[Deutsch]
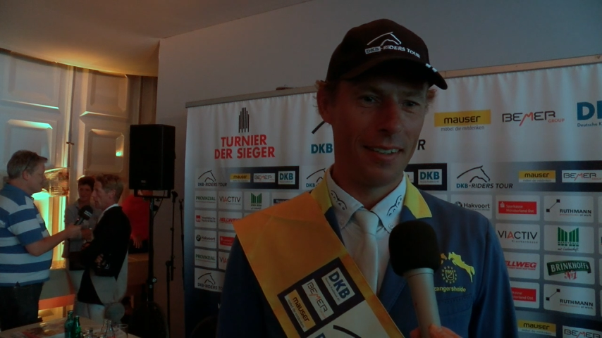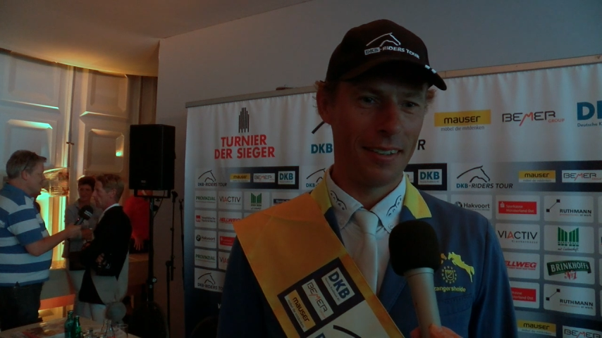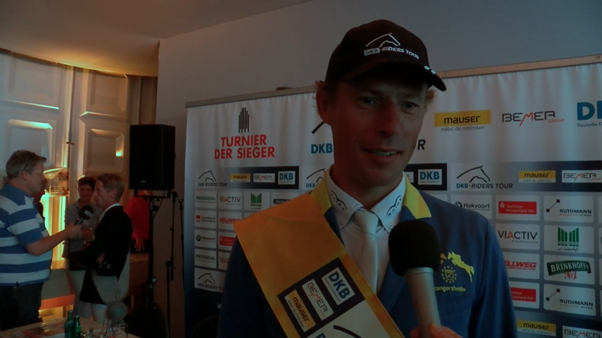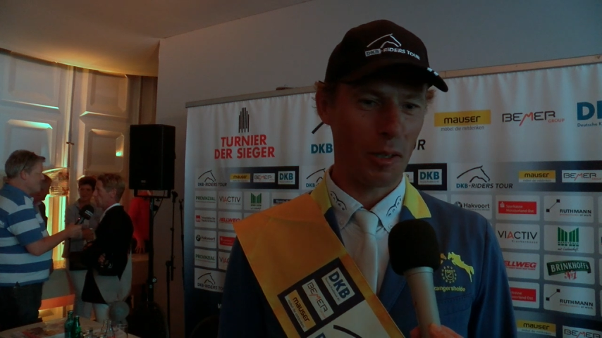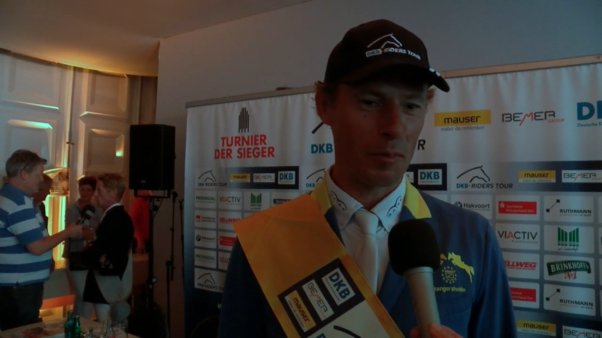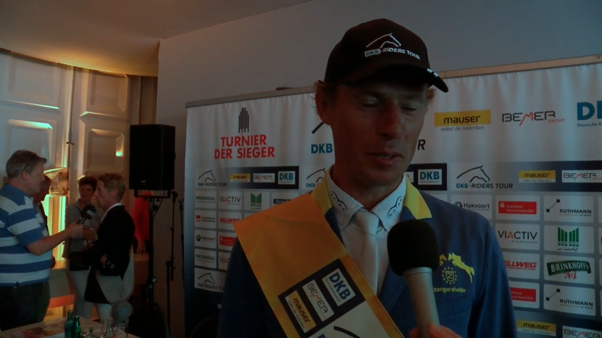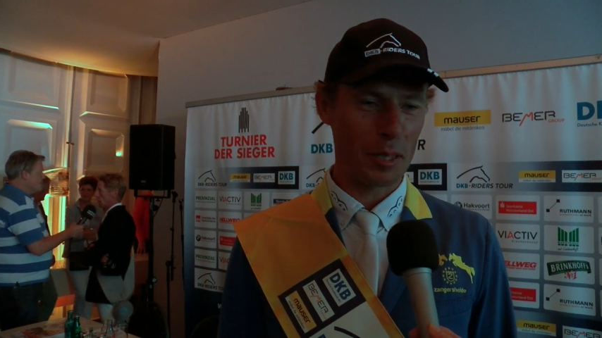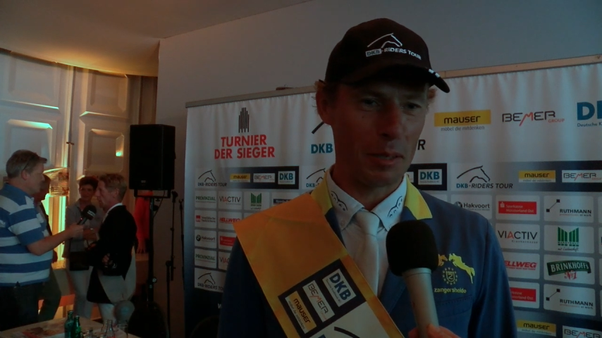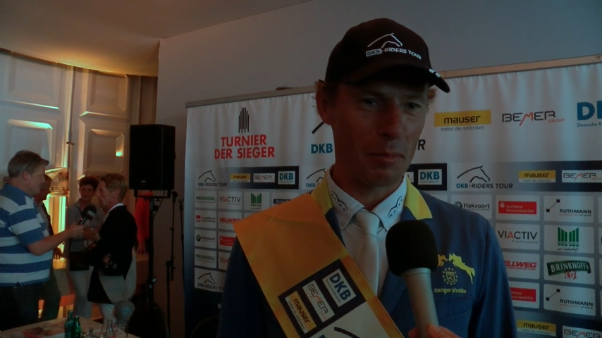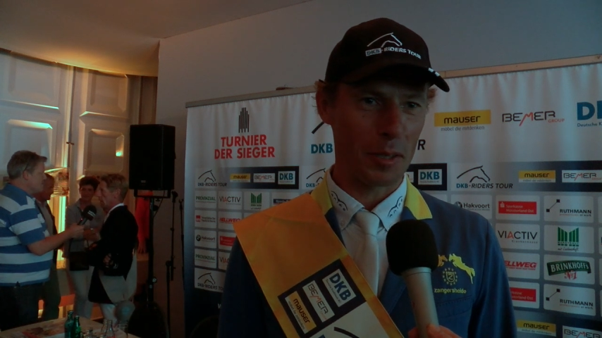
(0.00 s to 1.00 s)
äh ich glaube, es
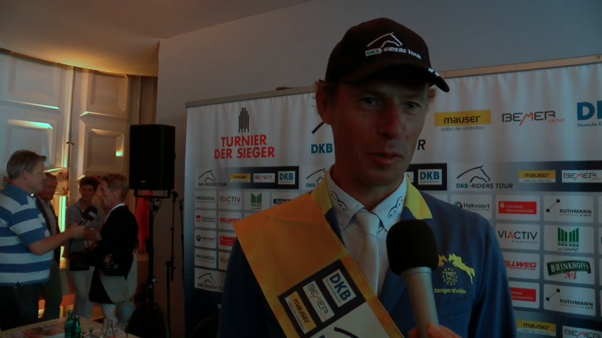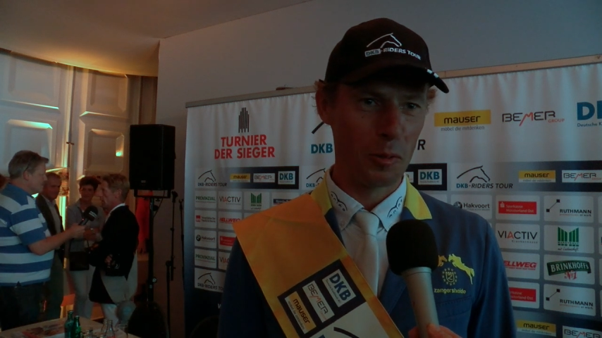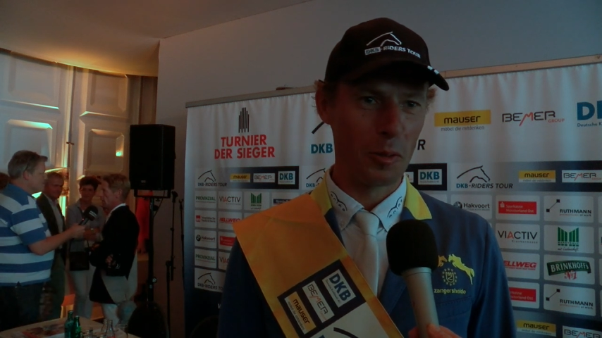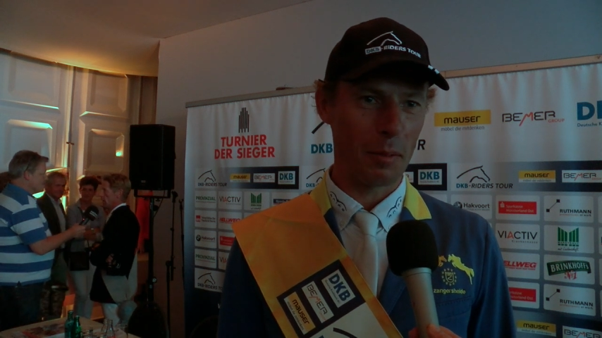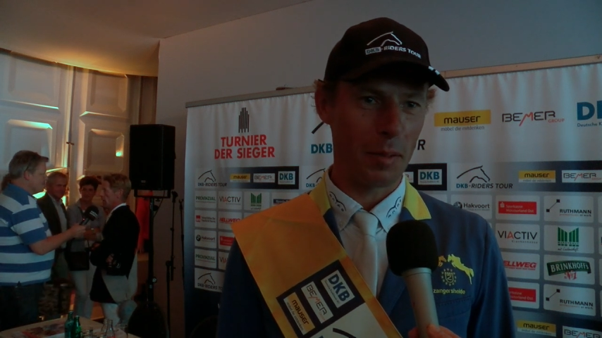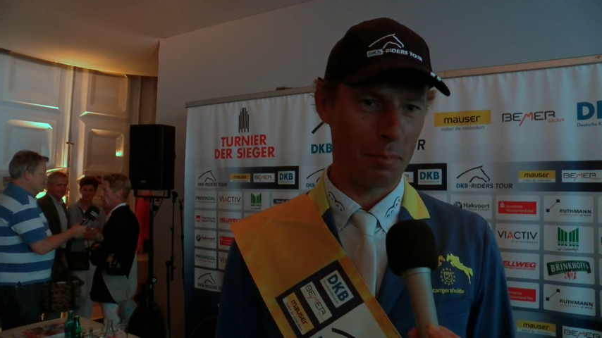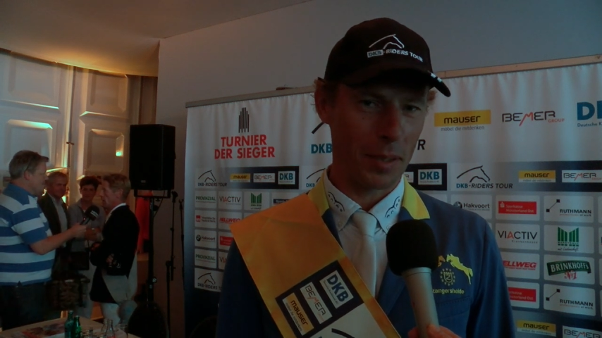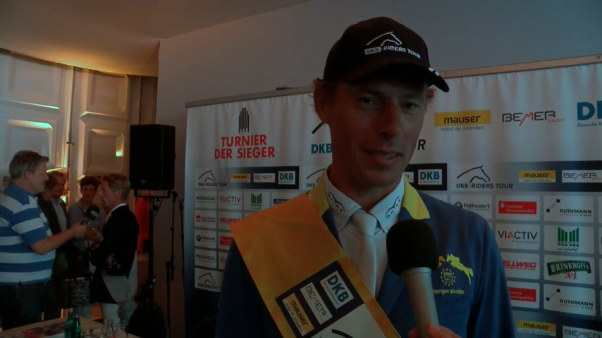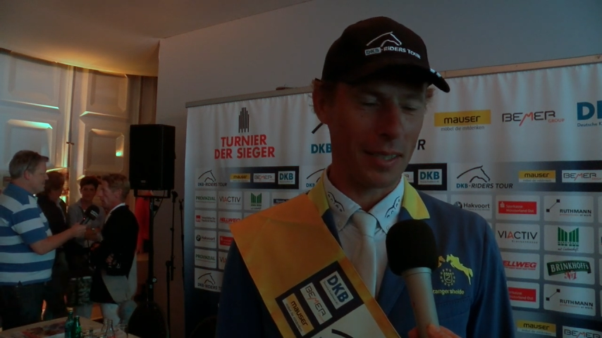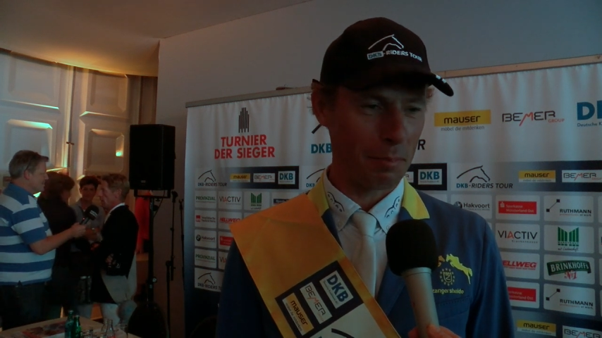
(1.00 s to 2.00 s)
geht ihm ganz gut, aber ein
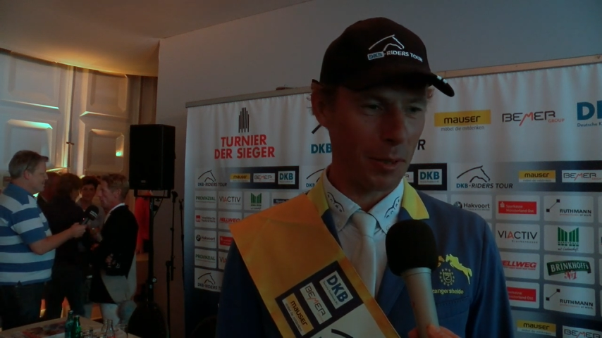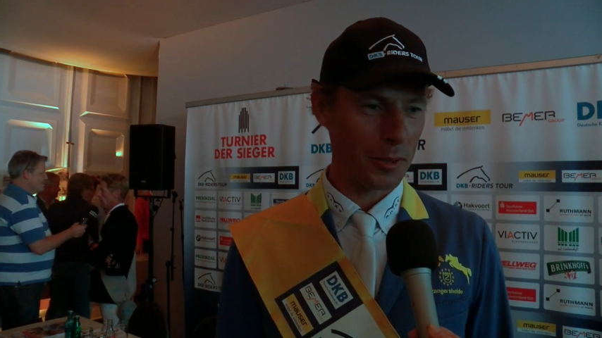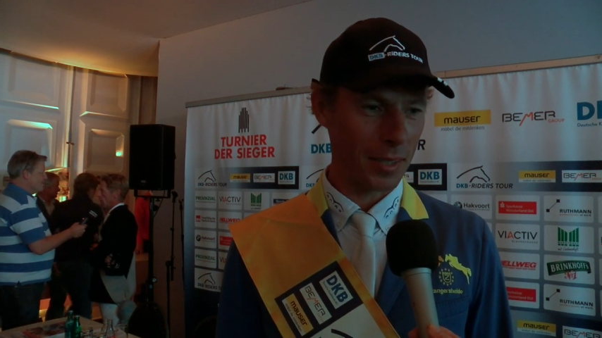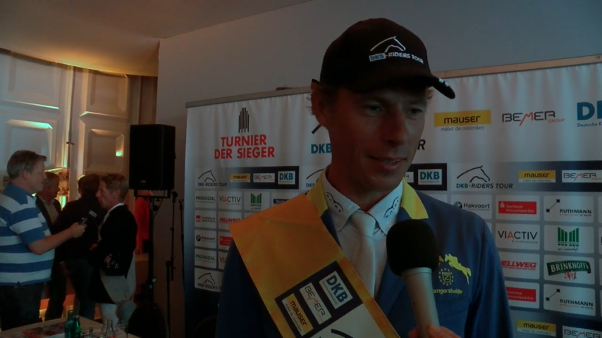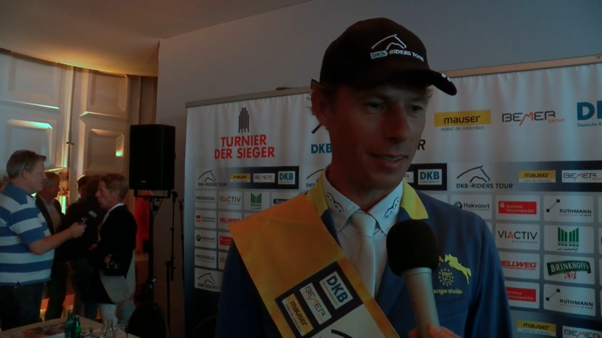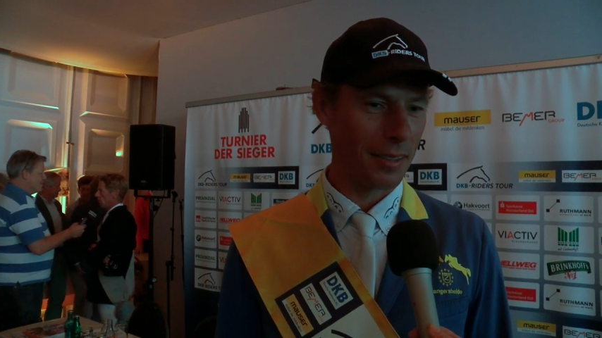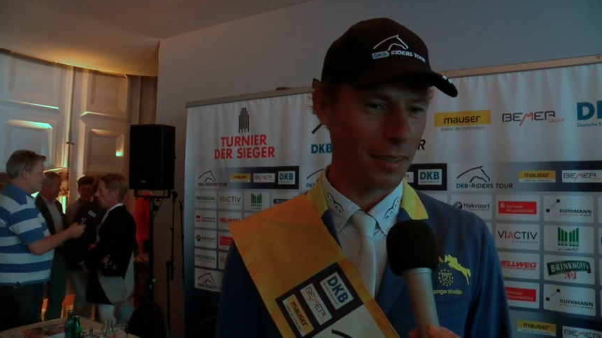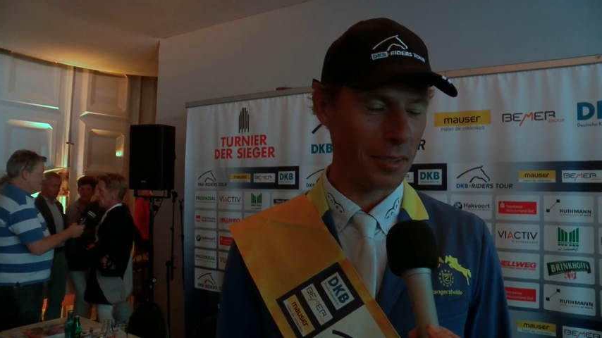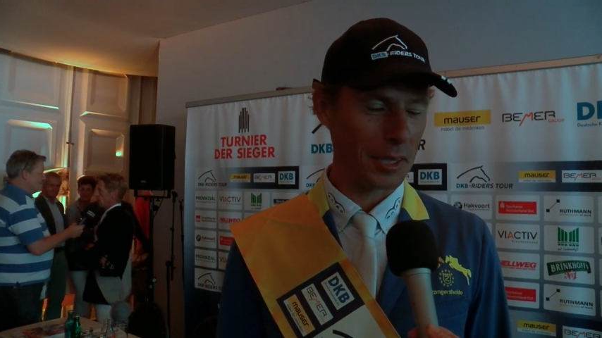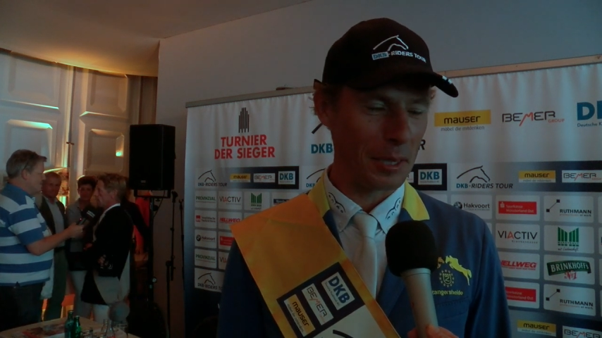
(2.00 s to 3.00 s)
paar Tage Pause hat er
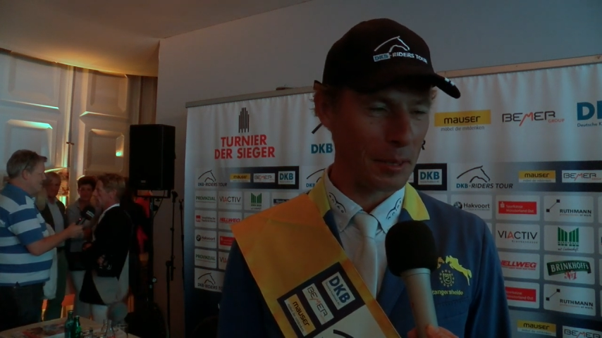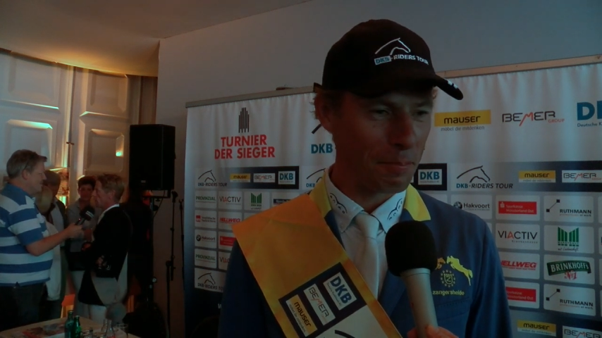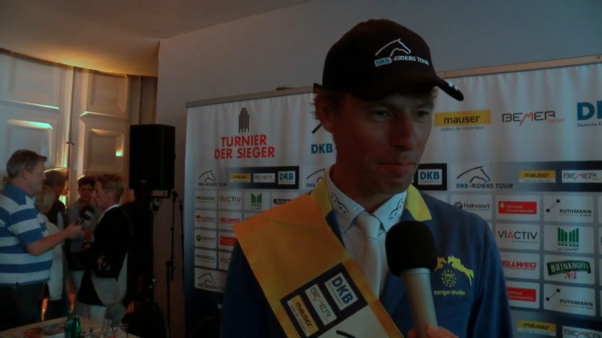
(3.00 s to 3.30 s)
verdient.